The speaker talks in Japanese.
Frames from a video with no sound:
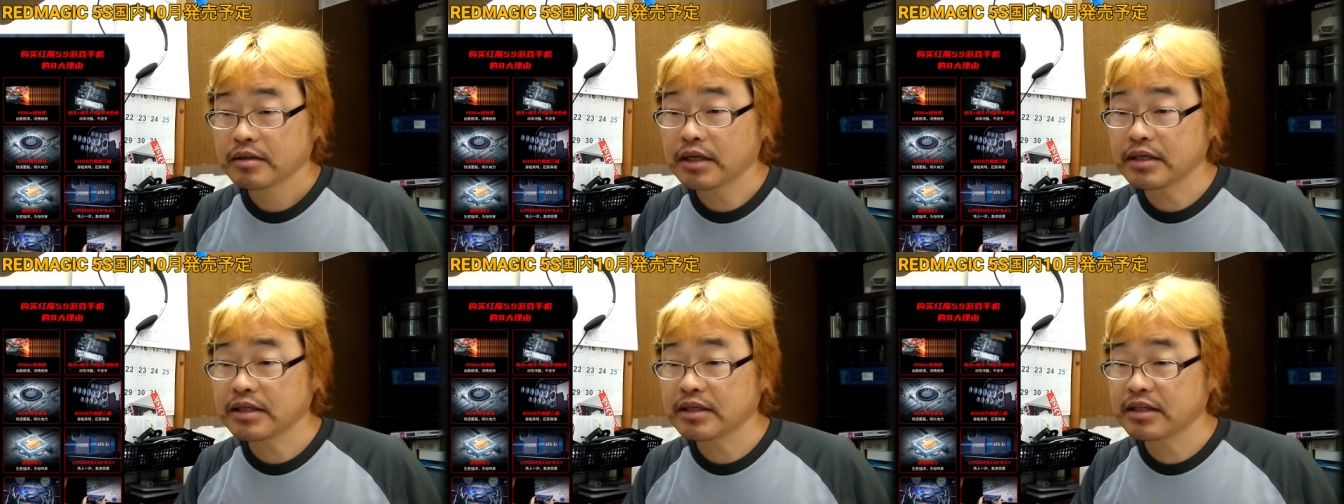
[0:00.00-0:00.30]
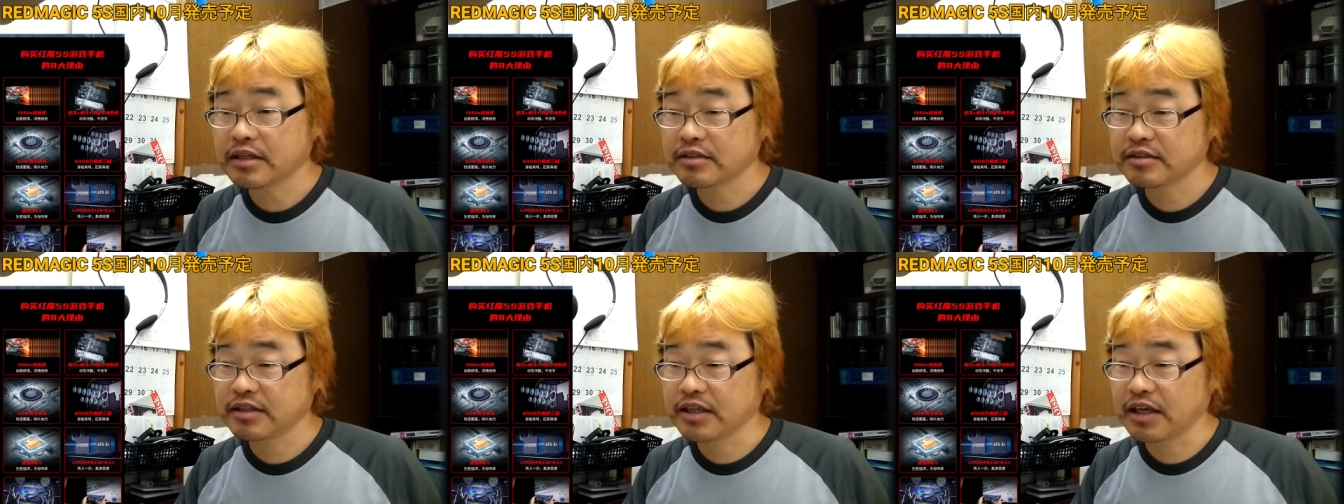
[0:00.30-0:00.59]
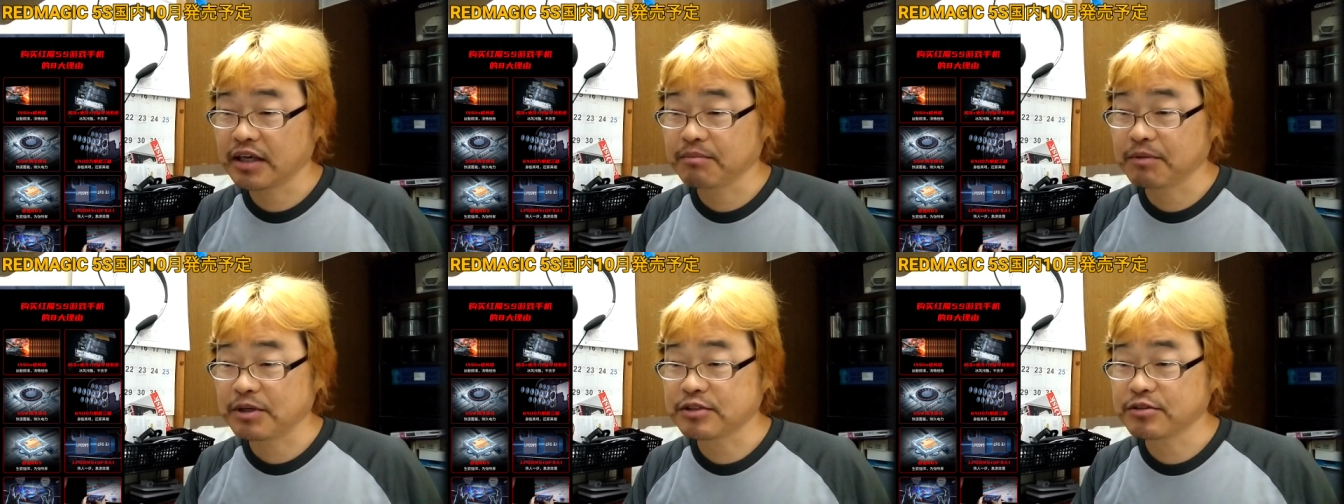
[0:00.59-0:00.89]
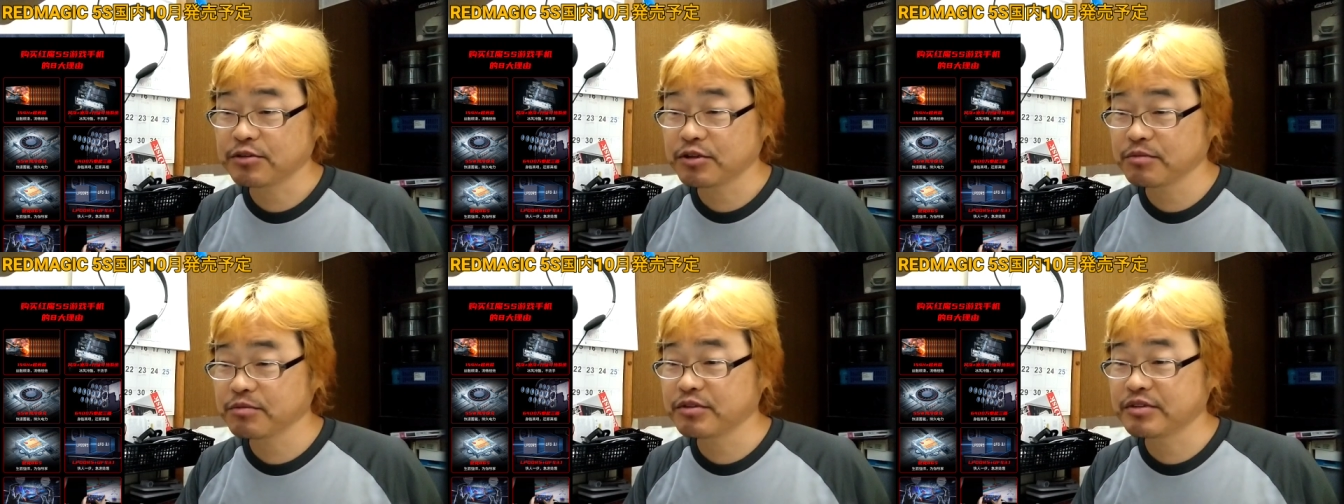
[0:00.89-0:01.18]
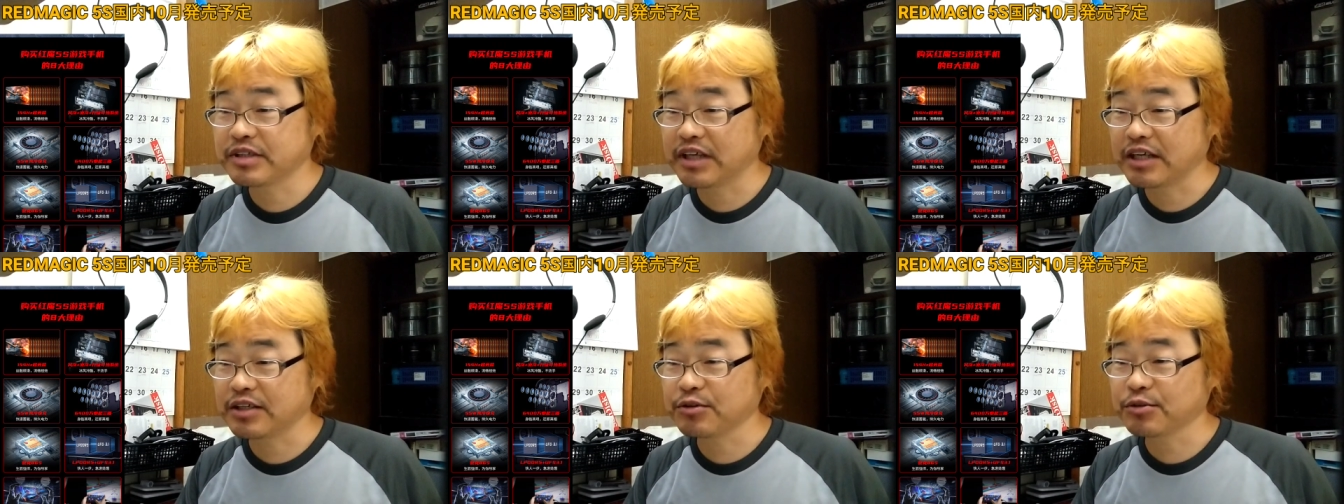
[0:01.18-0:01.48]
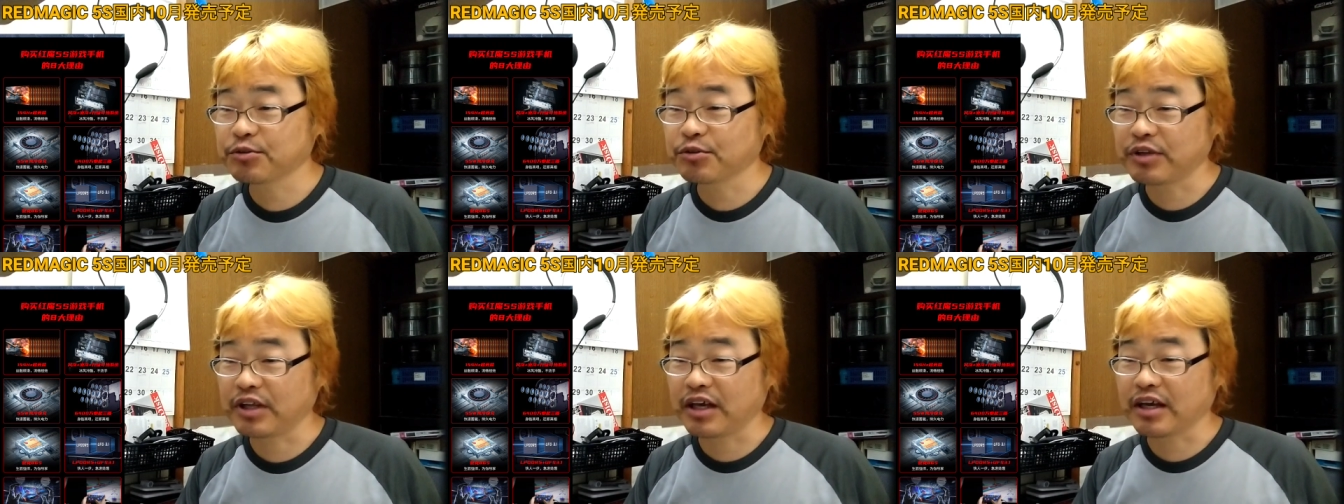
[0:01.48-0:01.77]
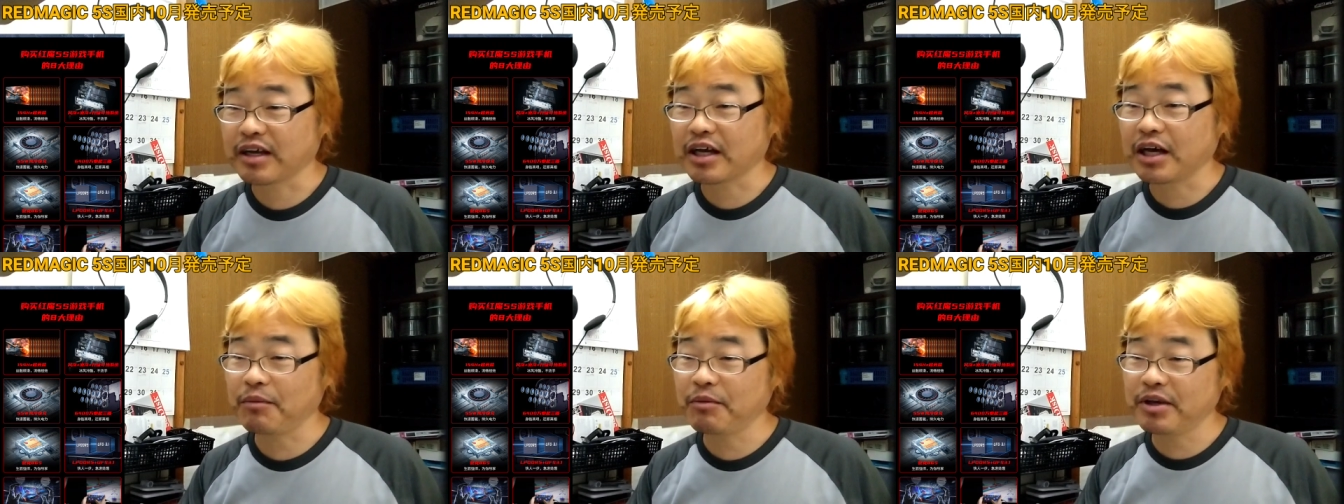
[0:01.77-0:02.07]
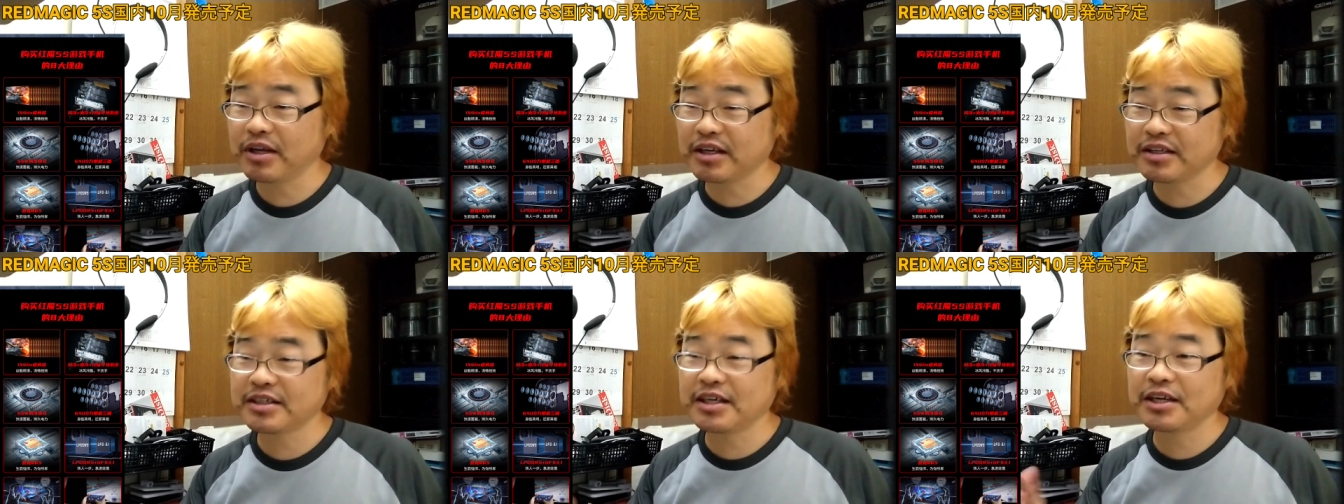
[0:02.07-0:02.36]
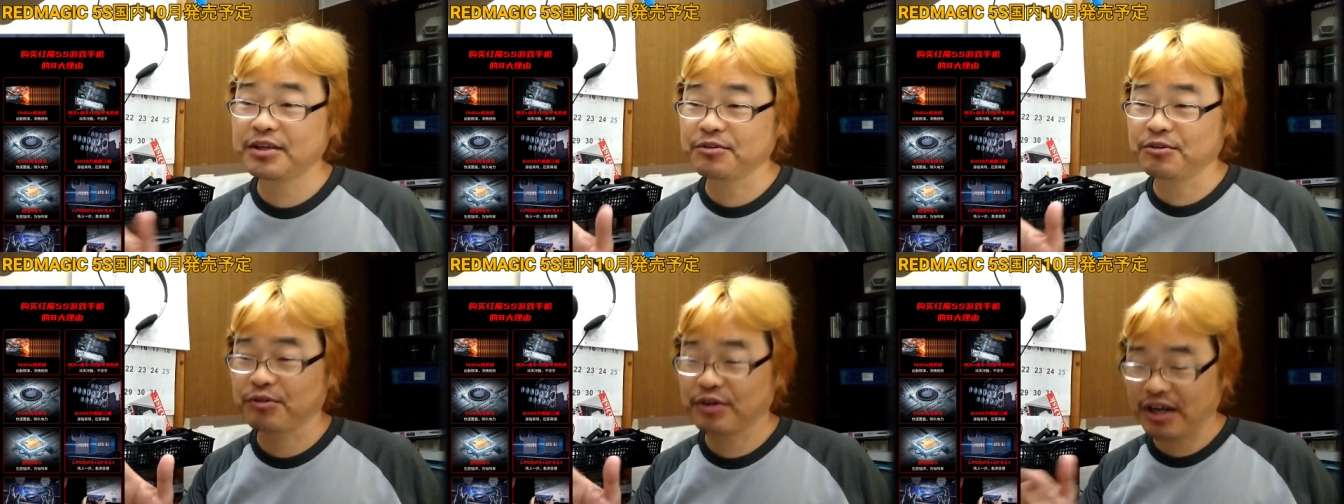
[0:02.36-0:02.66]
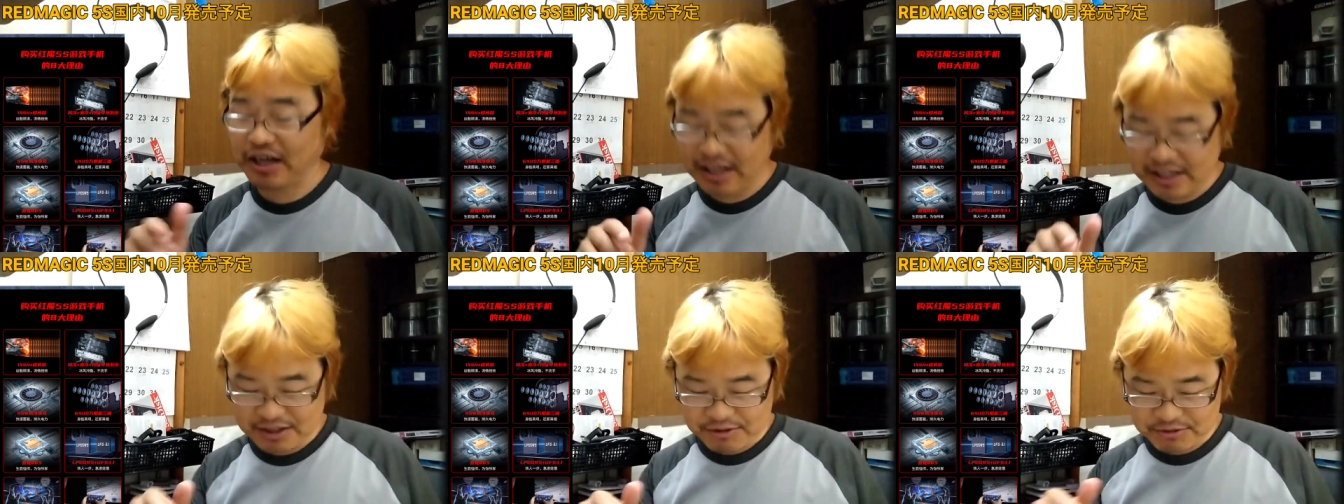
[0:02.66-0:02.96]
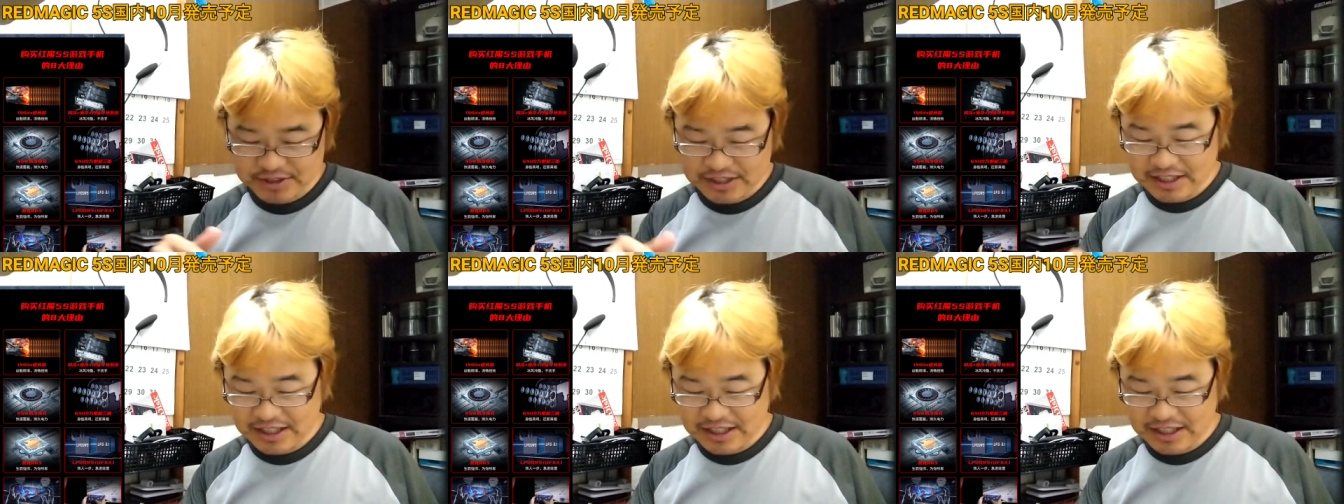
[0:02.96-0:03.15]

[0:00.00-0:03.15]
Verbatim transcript: ただですね、まあ、その分ね、ちょっとね、カメラ性能が